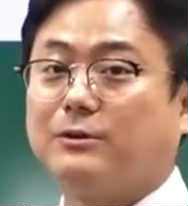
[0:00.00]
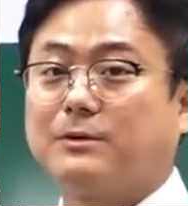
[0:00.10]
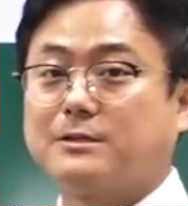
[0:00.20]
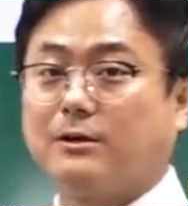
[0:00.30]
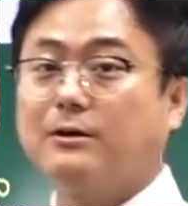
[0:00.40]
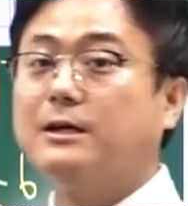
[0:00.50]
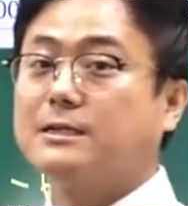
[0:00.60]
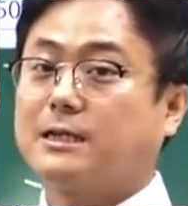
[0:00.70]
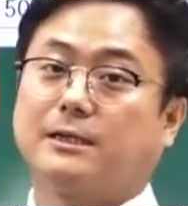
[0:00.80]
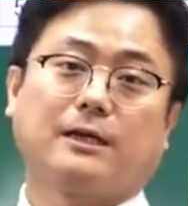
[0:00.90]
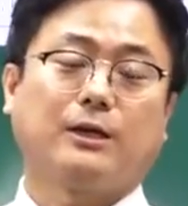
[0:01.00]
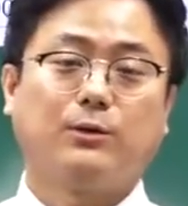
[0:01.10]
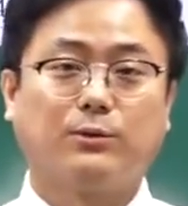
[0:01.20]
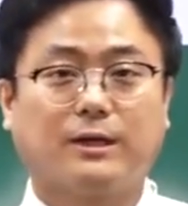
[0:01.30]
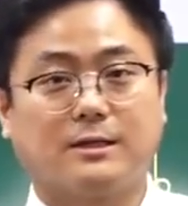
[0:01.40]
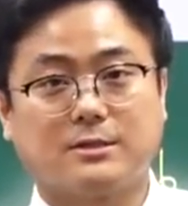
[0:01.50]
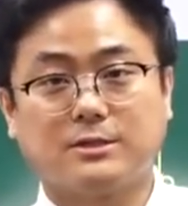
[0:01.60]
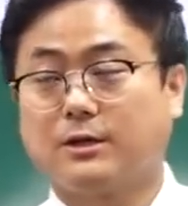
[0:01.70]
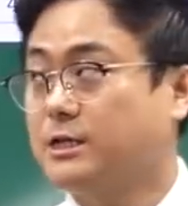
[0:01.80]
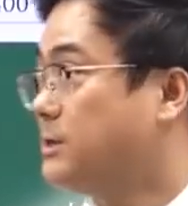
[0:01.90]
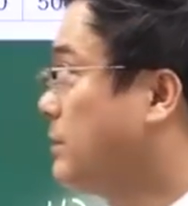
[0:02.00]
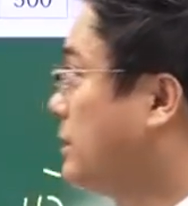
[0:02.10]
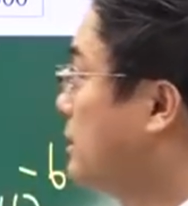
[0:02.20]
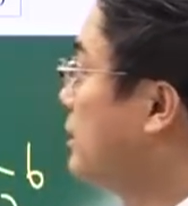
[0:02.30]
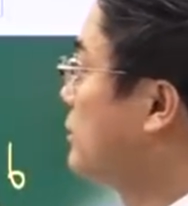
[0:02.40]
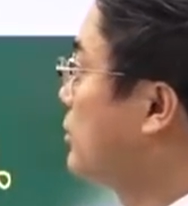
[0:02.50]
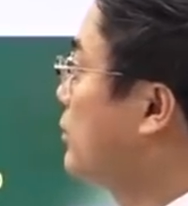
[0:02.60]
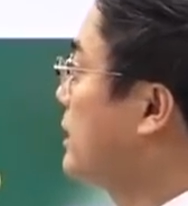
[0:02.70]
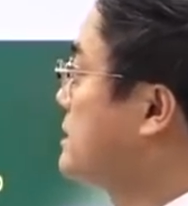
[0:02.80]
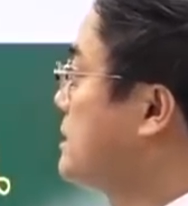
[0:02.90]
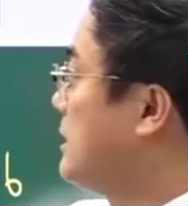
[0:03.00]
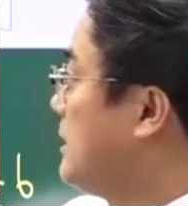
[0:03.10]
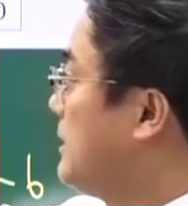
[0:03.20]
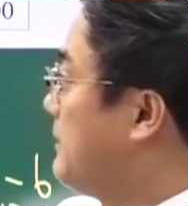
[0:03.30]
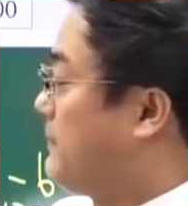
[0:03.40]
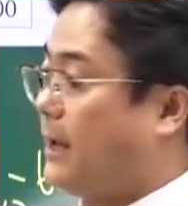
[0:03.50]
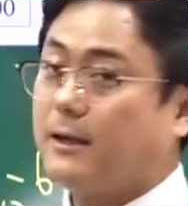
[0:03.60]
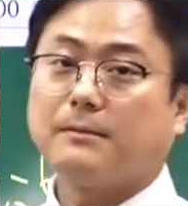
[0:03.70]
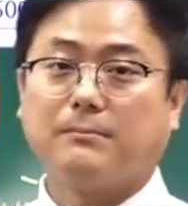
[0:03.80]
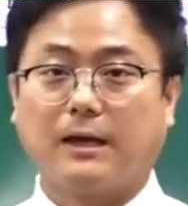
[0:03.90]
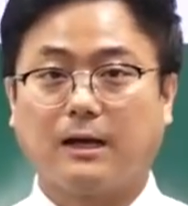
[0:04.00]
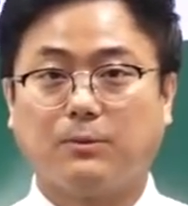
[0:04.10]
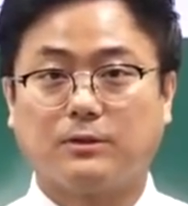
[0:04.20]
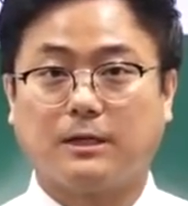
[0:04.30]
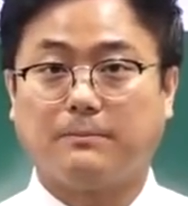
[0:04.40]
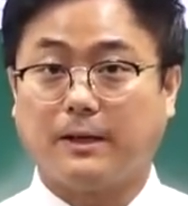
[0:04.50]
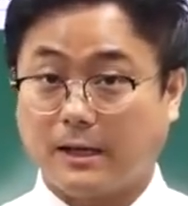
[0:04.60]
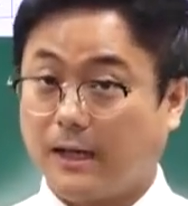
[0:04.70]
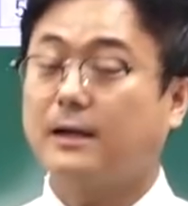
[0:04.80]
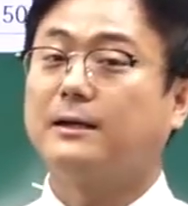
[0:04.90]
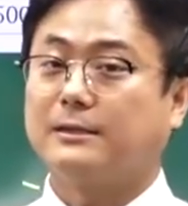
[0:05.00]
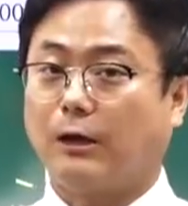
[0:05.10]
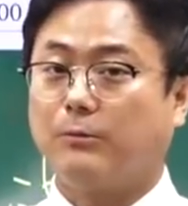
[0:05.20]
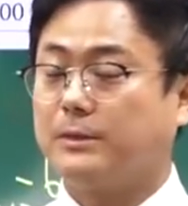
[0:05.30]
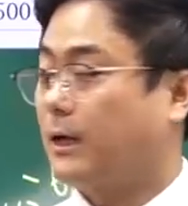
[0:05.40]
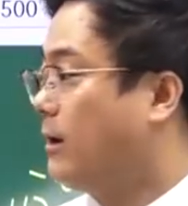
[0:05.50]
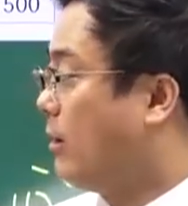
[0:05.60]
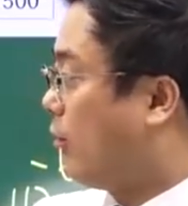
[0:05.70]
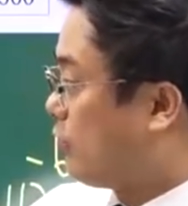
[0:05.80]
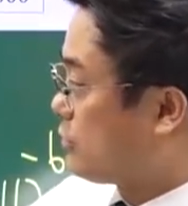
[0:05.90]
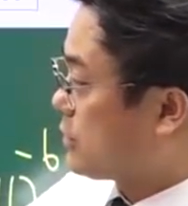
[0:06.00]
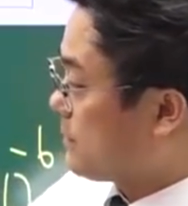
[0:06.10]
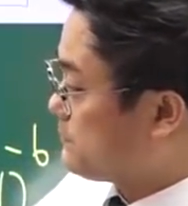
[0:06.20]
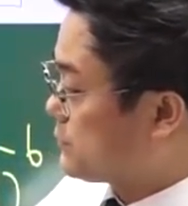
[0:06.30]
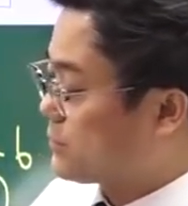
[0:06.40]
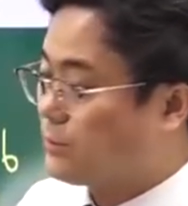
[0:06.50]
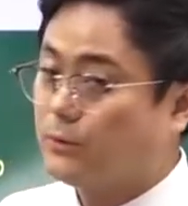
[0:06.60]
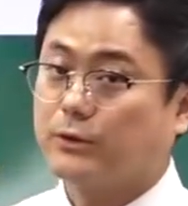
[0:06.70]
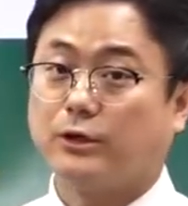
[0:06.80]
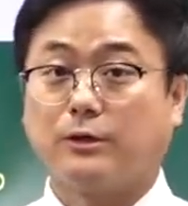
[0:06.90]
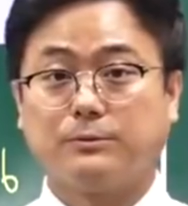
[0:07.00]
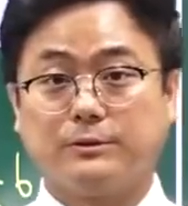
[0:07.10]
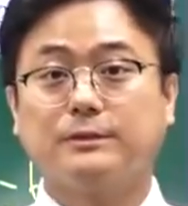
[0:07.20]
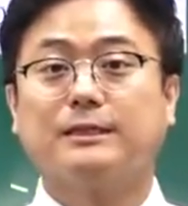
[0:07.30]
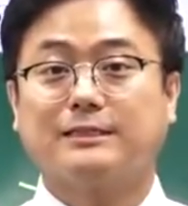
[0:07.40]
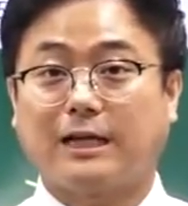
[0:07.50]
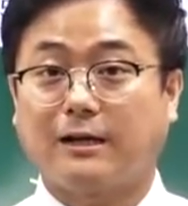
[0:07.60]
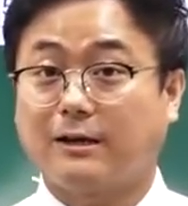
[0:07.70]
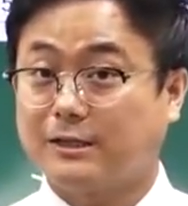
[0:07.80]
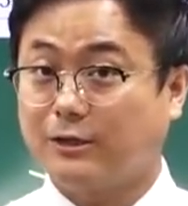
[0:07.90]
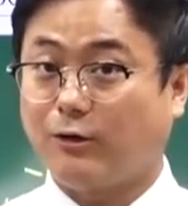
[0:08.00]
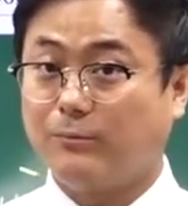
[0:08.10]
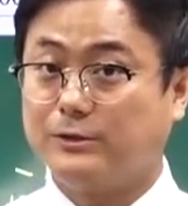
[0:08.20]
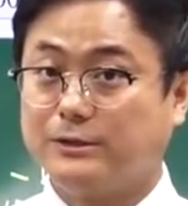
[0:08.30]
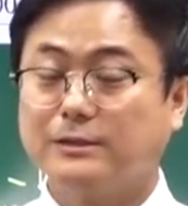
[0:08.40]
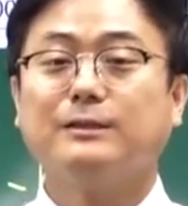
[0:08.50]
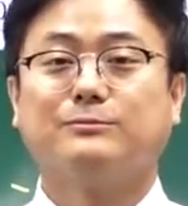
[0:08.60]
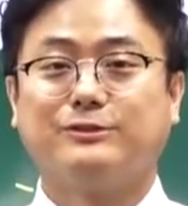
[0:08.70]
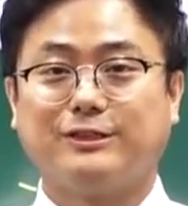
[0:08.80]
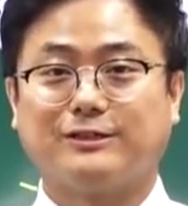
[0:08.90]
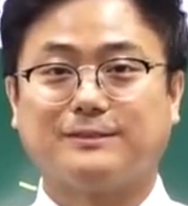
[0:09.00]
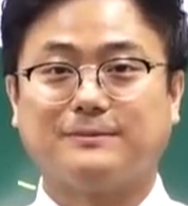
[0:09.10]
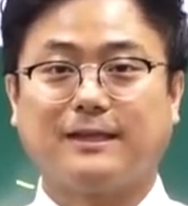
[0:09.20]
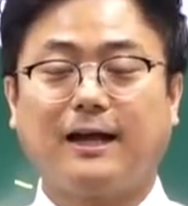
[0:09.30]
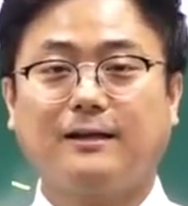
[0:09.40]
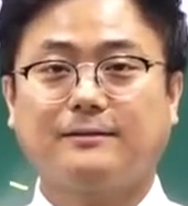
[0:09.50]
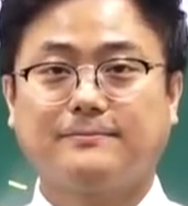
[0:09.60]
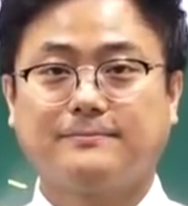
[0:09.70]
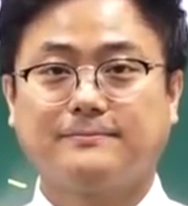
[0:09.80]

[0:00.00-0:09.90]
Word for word: 여러분께서 차단계 용량을 선정하시면 똑같이 100메가볼트암페어가 나옵니다. 어떻게 풀어도 여러분 상관이 없는 문제였습니다.